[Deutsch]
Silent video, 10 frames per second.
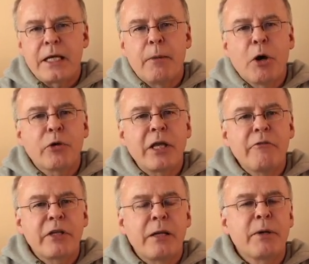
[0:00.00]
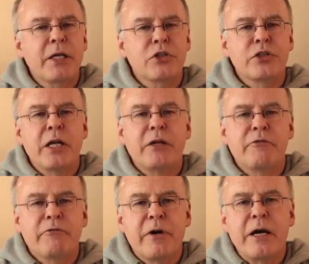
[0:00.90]
aber auch da wird einem recht schnell ein
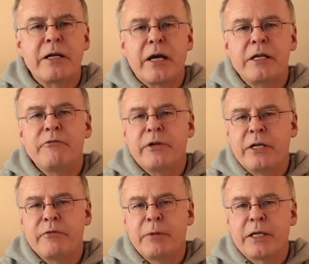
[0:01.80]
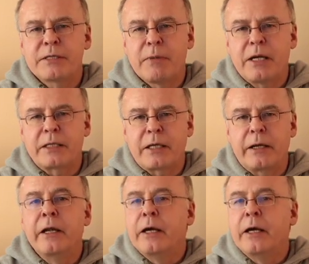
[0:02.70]
Verfahren einfallen, wie man das machen kann.